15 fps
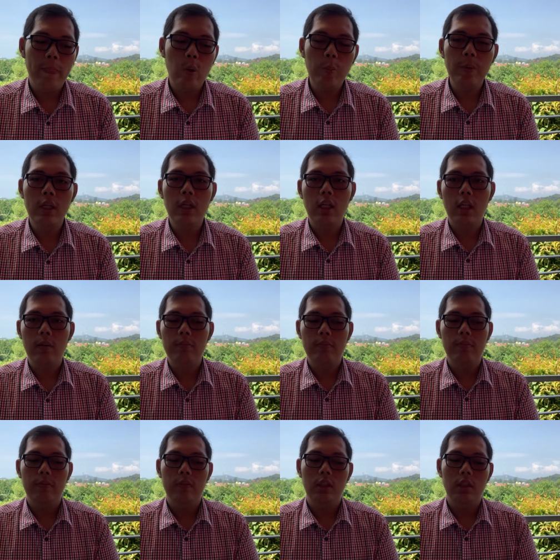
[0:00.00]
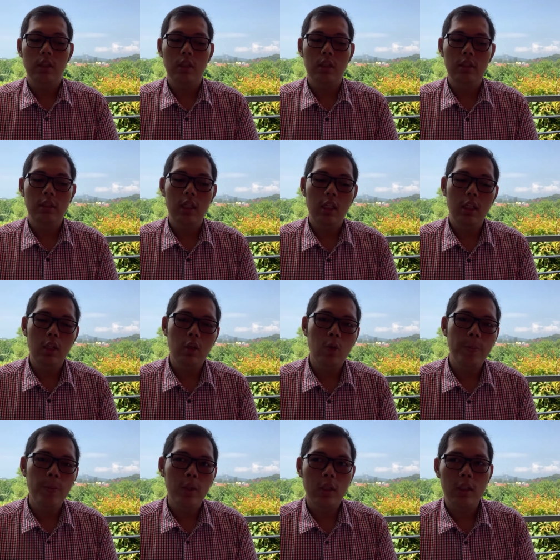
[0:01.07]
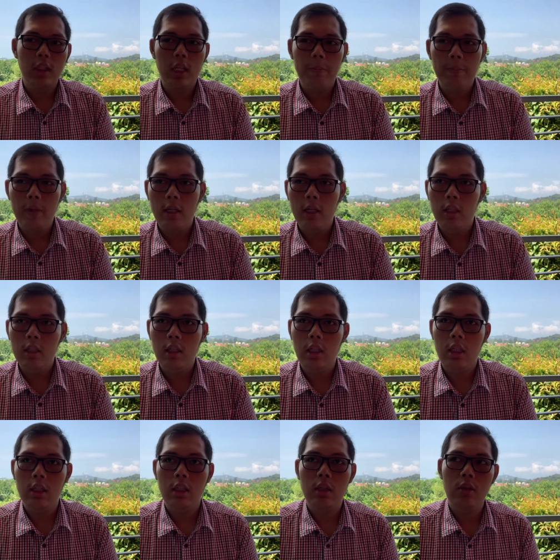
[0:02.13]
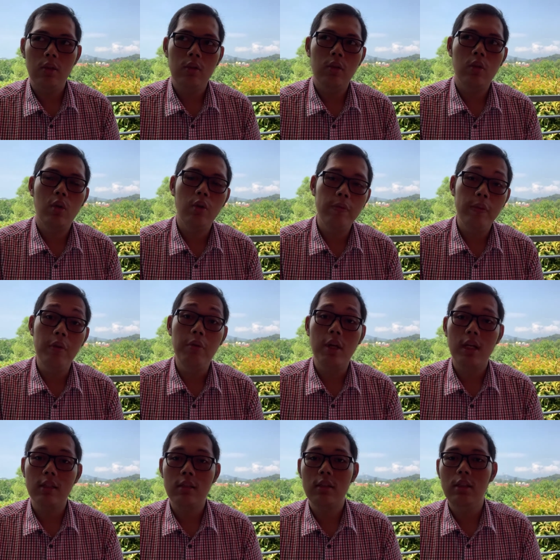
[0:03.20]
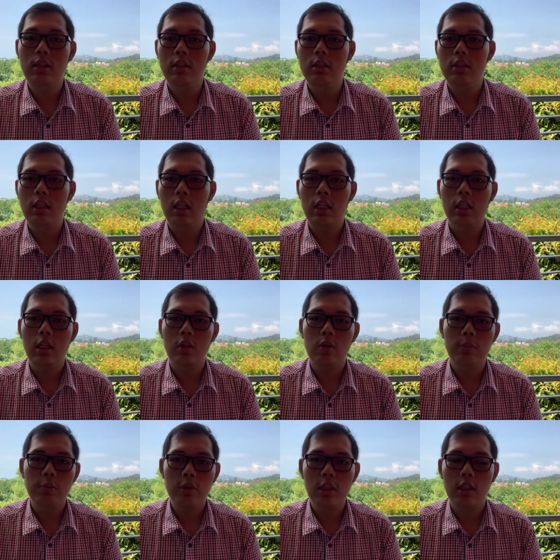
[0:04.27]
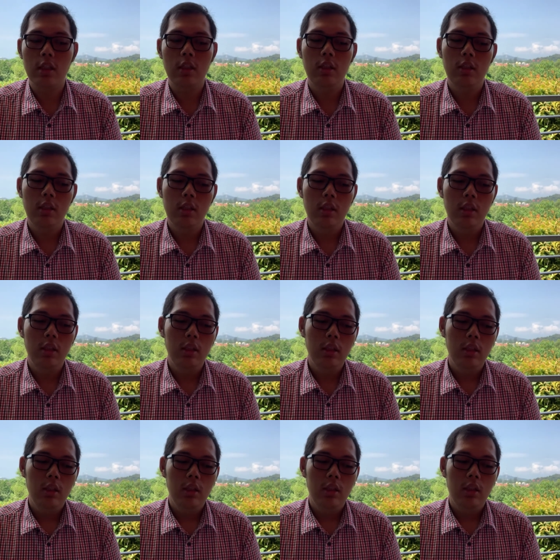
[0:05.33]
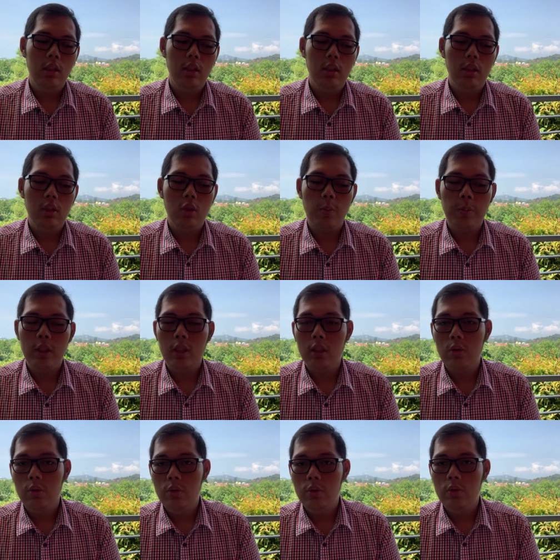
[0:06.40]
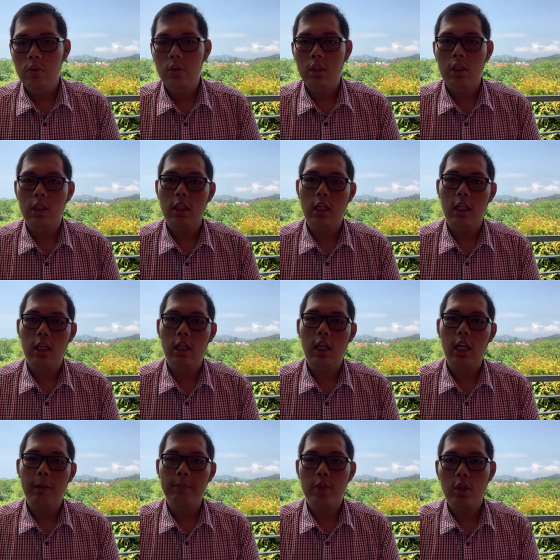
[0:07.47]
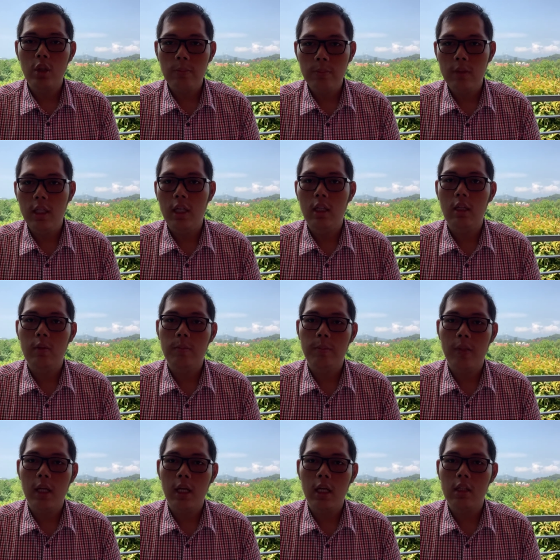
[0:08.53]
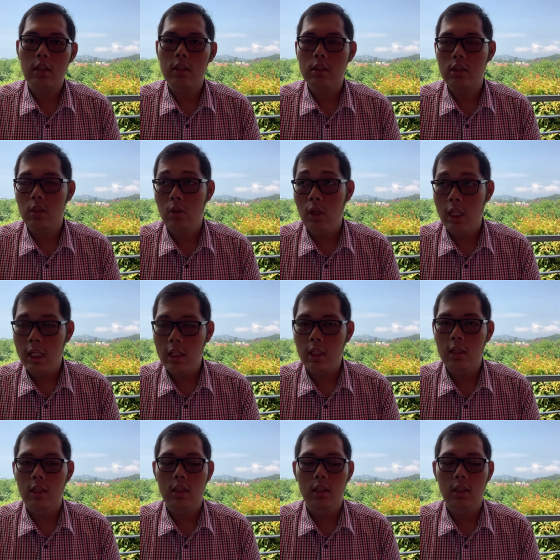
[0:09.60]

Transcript: Topik keenam jaringan komputer terapan atau konfigurasi jaringan komputer. Ya, topik ketujuh tentang laptop dan perangkat seluler.